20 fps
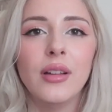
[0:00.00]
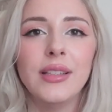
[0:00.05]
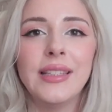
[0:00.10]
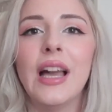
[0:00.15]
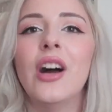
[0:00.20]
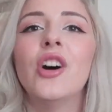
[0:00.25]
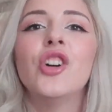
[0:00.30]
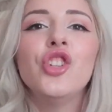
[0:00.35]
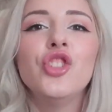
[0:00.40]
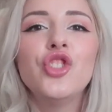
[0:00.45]

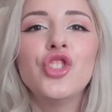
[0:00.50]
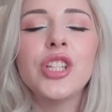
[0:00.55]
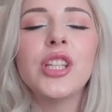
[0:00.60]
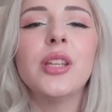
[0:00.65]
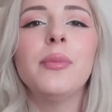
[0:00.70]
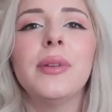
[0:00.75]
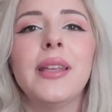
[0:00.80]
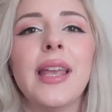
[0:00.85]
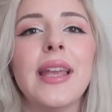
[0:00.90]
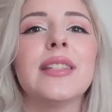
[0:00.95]
Ya ayıcık
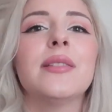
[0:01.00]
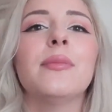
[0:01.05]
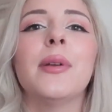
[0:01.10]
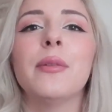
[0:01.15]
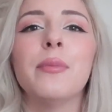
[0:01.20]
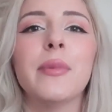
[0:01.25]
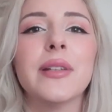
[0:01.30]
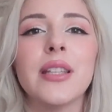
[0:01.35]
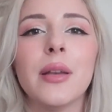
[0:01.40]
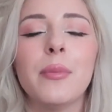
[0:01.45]
gibi
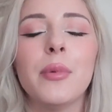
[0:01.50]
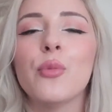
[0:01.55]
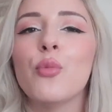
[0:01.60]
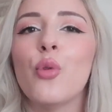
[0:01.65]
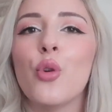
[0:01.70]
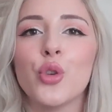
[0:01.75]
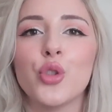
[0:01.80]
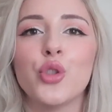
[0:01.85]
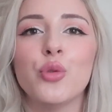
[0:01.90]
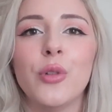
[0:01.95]
gezmek mesela benim
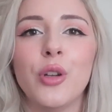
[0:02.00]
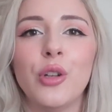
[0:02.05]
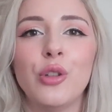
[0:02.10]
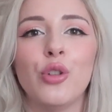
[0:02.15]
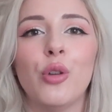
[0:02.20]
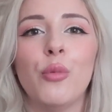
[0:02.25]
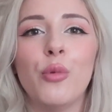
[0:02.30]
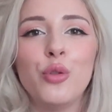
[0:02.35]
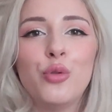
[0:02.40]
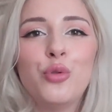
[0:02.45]
hoşuma
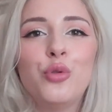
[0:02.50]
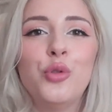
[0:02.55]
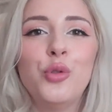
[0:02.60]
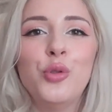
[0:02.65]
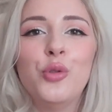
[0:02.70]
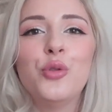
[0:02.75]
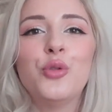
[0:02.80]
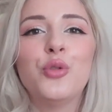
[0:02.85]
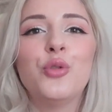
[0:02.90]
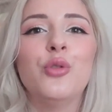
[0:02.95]
gidiyor. Böyle
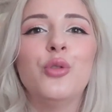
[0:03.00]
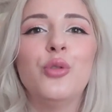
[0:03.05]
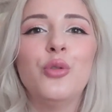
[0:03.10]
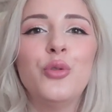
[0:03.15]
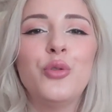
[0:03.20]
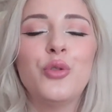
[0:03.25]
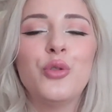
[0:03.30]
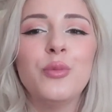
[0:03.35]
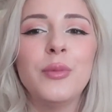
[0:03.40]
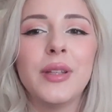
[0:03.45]
tüylü tüylü
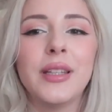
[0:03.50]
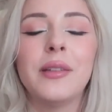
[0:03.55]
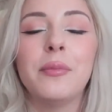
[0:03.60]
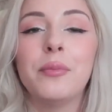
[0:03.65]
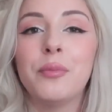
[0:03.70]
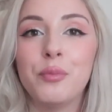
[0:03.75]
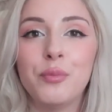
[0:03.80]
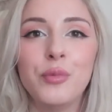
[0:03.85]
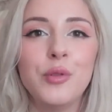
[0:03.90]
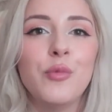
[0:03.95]
üstümdeki
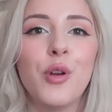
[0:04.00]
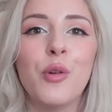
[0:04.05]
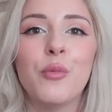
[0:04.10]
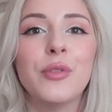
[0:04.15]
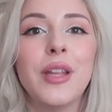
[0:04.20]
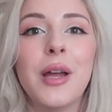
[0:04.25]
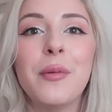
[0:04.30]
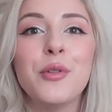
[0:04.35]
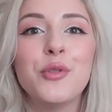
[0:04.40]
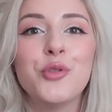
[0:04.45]
bilmiyorum
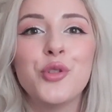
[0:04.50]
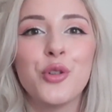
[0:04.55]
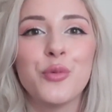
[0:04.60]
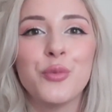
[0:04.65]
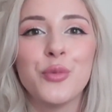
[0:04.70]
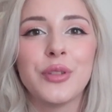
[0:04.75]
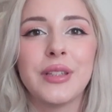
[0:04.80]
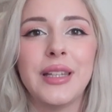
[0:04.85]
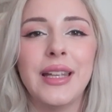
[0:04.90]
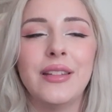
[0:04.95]
bunlar beni çok
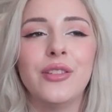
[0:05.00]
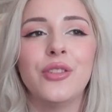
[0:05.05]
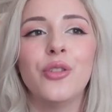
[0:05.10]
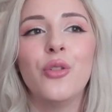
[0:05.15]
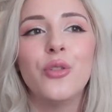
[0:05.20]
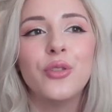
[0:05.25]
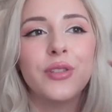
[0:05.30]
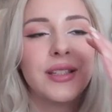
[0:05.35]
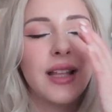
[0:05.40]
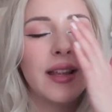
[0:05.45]
mutlu ediyor.
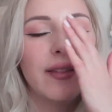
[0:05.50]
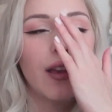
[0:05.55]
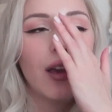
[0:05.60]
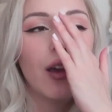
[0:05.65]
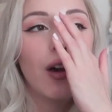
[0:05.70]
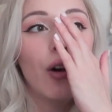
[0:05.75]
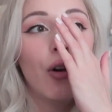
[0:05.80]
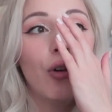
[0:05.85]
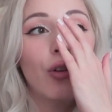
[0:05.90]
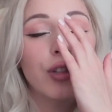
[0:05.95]
O yüzden
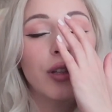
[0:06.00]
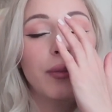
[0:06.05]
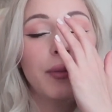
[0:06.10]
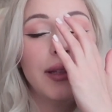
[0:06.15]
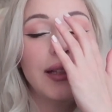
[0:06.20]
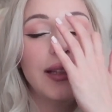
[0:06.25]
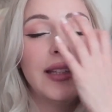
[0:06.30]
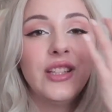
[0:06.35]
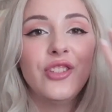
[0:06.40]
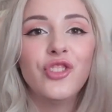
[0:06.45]

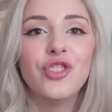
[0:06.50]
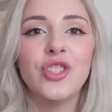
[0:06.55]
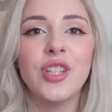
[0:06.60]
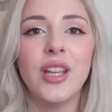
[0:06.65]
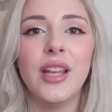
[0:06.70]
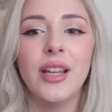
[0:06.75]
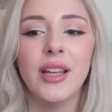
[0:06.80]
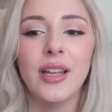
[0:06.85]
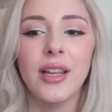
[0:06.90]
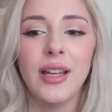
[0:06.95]

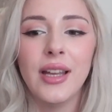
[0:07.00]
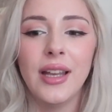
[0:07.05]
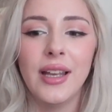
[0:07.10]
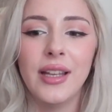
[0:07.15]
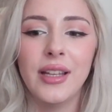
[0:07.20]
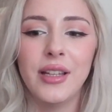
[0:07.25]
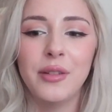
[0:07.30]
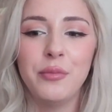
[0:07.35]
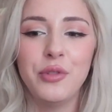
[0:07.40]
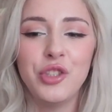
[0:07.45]
olabildiğince
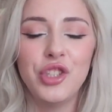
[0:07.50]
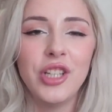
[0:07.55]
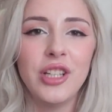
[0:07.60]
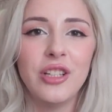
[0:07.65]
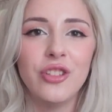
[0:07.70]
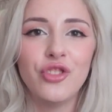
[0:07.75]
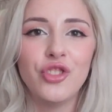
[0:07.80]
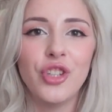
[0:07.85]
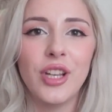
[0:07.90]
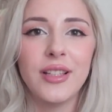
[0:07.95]
e, bir şey
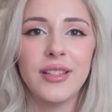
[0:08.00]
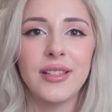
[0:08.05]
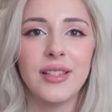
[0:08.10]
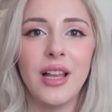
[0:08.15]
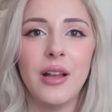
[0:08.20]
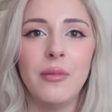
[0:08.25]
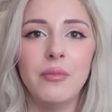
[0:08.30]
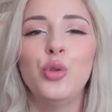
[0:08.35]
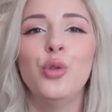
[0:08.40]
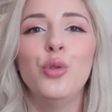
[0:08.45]

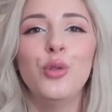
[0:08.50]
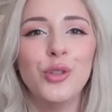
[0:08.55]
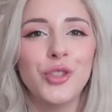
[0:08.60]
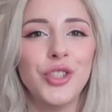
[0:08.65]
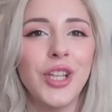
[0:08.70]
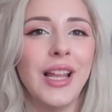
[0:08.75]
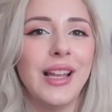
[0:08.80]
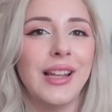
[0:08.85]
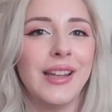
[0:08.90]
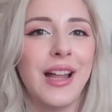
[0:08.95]
alacaksam tüylü
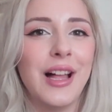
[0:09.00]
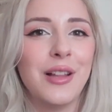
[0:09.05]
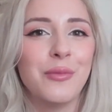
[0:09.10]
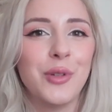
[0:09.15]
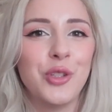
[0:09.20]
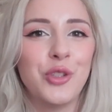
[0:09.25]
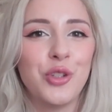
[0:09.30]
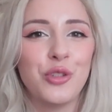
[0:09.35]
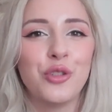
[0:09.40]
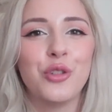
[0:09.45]
şeyler
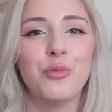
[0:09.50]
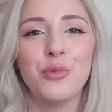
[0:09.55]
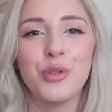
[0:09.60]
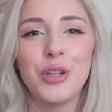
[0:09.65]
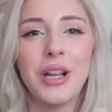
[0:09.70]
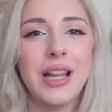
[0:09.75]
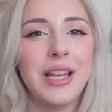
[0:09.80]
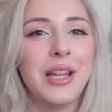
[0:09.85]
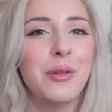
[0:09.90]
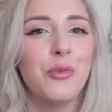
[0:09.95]
almaya çalışıyorum.
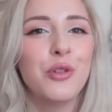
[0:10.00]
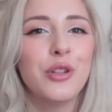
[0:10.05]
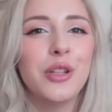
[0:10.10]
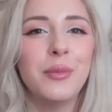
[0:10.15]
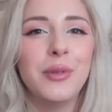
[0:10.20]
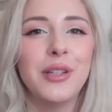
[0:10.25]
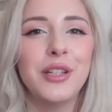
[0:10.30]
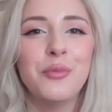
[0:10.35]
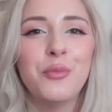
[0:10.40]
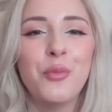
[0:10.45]
Bu kalem
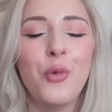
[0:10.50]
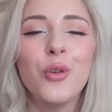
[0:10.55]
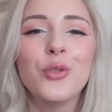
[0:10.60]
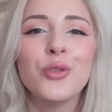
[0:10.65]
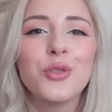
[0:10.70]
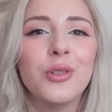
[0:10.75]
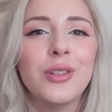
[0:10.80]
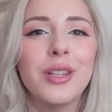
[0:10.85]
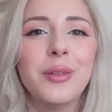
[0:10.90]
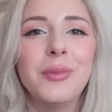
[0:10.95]
olabilir,
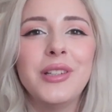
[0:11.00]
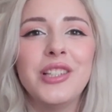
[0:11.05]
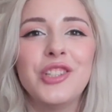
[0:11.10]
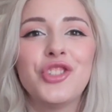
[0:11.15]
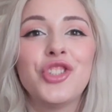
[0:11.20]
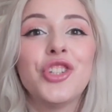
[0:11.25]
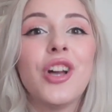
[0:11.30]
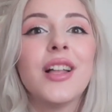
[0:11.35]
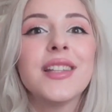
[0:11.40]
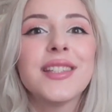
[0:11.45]
mont
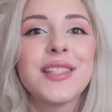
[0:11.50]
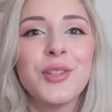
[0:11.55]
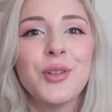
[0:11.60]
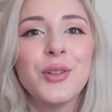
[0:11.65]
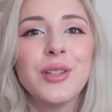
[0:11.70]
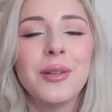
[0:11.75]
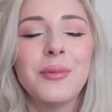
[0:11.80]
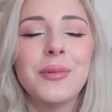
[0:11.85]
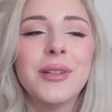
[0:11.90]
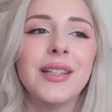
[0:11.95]
olabilir, çanta
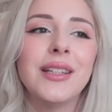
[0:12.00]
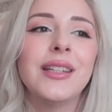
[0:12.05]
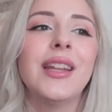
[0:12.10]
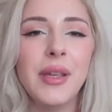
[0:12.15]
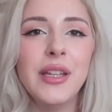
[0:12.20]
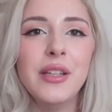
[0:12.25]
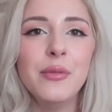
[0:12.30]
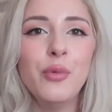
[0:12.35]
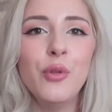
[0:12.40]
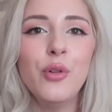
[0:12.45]
olabilir.
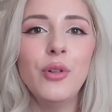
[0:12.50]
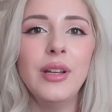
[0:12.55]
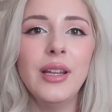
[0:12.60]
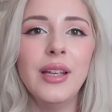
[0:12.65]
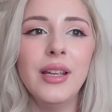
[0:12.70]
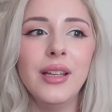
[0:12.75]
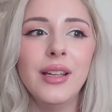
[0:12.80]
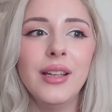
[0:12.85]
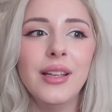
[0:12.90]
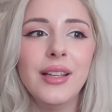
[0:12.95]
Beni
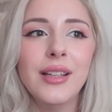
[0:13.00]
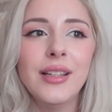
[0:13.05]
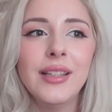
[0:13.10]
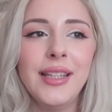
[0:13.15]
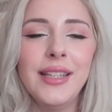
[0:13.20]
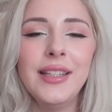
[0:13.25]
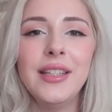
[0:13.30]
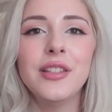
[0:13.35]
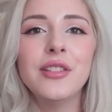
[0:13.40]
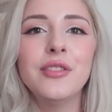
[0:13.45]
böyle
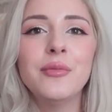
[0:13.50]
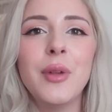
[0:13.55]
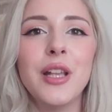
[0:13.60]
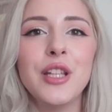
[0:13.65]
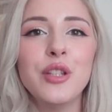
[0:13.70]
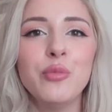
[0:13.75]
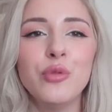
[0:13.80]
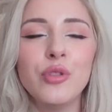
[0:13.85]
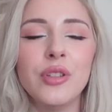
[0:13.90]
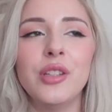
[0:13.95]

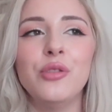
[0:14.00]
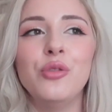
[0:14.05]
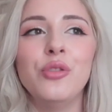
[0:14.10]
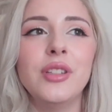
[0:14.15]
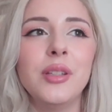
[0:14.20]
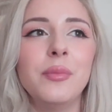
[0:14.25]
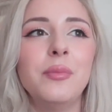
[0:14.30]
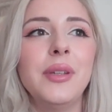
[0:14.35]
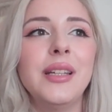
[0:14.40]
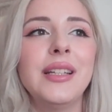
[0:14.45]
inanılmaz mutlu
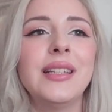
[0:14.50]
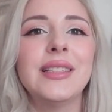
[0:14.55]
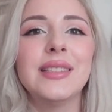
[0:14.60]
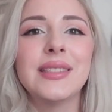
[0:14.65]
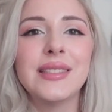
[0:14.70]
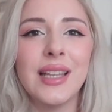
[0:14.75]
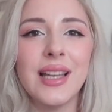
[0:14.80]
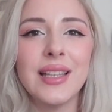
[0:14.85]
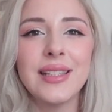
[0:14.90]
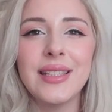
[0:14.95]
ediyor da bir
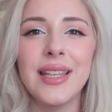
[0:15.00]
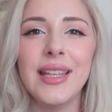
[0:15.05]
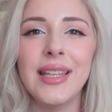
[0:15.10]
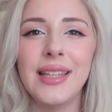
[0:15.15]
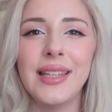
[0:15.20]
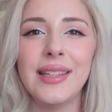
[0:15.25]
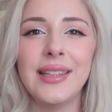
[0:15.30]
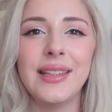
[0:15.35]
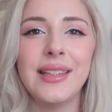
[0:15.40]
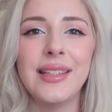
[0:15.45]
kırtasiyeye
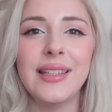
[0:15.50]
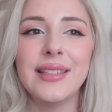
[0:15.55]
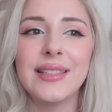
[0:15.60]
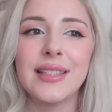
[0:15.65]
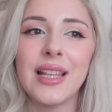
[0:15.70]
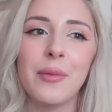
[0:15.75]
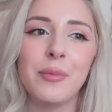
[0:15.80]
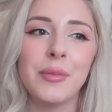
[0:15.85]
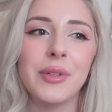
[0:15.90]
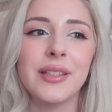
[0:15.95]

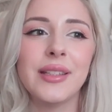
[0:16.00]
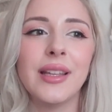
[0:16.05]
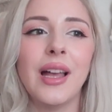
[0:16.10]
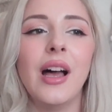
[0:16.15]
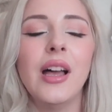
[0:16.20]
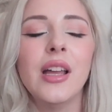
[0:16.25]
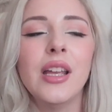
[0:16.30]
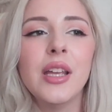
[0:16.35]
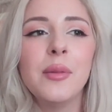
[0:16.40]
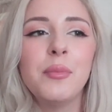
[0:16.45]
gittiysem ya
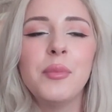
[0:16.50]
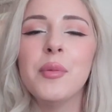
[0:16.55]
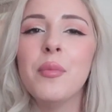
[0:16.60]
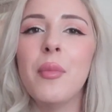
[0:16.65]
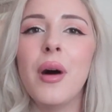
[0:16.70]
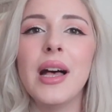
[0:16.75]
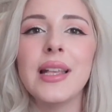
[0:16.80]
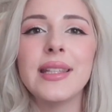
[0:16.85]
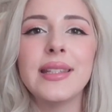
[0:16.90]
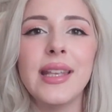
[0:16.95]
da bir
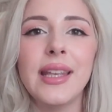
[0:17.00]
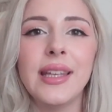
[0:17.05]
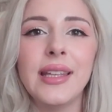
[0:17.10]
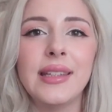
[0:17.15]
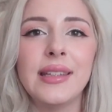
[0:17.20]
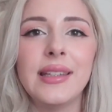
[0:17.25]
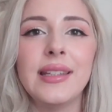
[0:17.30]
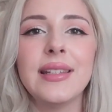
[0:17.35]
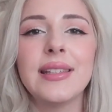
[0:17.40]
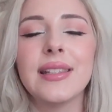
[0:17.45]
mağazaya
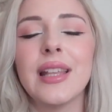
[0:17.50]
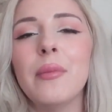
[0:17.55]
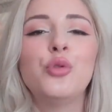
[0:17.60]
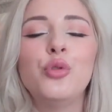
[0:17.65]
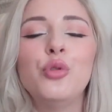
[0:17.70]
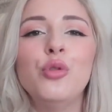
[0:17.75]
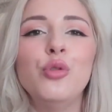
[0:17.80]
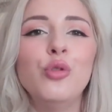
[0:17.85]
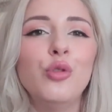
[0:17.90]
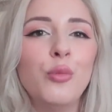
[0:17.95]
gittiysem
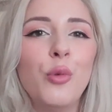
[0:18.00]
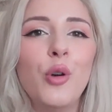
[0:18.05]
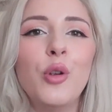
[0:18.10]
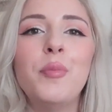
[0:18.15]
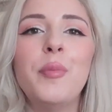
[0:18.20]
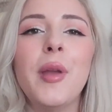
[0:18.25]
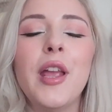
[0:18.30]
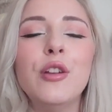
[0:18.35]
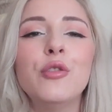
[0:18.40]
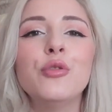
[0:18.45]
tüylü
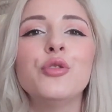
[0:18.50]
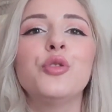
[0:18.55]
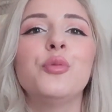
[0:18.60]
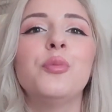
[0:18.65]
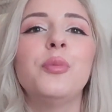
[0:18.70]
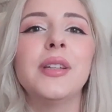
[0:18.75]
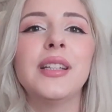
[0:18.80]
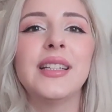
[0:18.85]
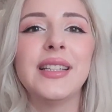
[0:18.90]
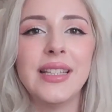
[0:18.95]
böyle
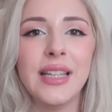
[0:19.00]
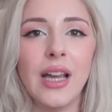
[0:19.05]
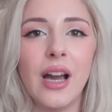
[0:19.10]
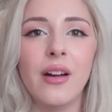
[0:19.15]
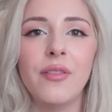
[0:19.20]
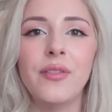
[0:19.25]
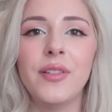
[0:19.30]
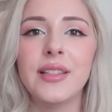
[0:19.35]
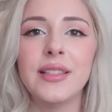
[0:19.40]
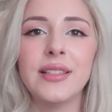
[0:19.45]
peluş bir
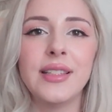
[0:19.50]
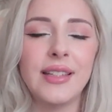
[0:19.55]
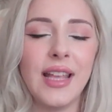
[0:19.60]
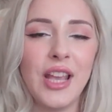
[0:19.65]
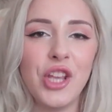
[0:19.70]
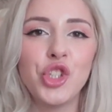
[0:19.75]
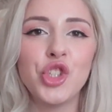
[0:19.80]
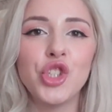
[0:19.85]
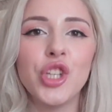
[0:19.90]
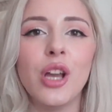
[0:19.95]
kıyafet ya da
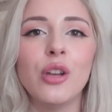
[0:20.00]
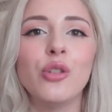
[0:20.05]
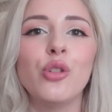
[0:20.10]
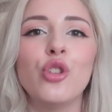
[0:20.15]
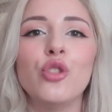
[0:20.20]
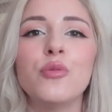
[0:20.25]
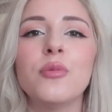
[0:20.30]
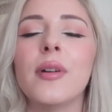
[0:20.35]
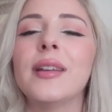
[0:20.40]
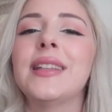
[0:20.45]
eşya
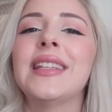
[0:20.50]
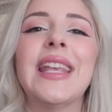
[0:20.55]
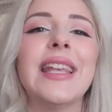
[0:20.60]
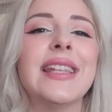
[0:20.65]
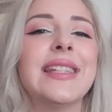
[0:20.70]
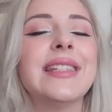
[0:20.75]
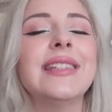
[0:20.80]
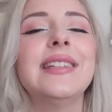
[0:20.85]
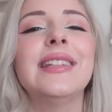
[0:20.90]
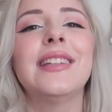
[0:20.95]
gördüğüm zaman
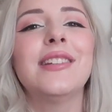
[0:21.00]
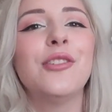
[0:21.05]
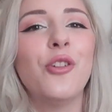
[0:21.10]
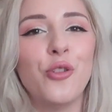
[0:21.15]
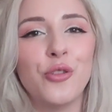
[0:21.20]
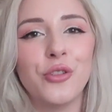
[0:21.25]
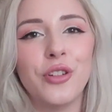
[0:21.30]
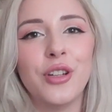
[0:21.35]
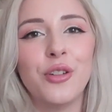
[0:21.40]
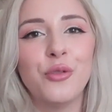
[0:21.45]
kesinlikle
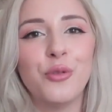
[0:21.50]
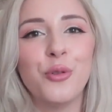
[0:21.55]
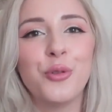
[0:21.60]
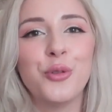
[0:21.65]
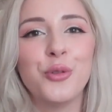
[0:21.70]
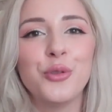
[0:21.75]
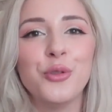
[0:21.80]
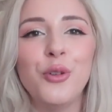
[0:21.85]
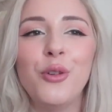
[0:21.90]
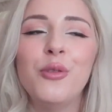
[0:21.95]
onlara
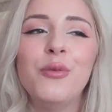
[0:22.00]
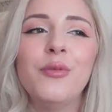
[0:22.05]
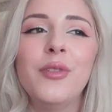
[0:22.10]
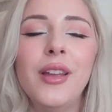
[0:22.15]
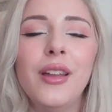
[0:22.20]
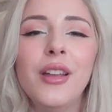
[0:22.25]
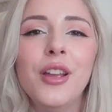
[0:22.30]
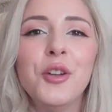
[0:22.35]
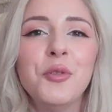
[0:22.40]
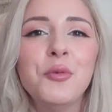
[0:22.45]
dokunuyorum
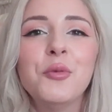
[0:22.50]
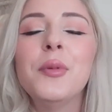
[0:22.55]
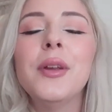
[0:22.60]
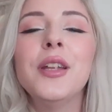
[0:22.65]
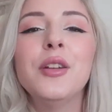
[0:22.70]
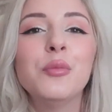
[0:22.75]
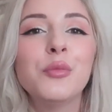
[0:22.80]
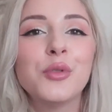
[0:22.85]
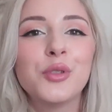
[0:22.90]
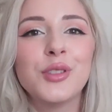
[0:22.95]
ve bu
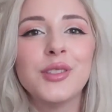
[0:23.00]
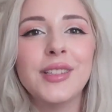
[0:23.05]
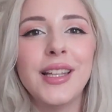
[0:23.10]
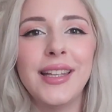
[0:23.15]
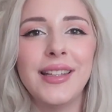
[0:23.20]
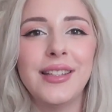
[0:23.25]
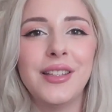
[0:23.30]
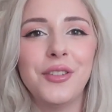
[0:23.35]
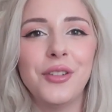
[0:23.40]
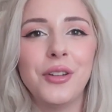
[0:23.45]
beni mutlu
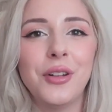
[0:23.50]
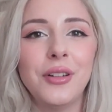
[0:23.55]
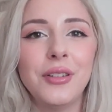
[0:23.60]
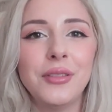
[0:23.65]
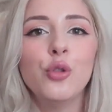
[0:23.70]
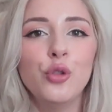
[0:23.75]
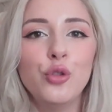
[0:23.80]
ediyor.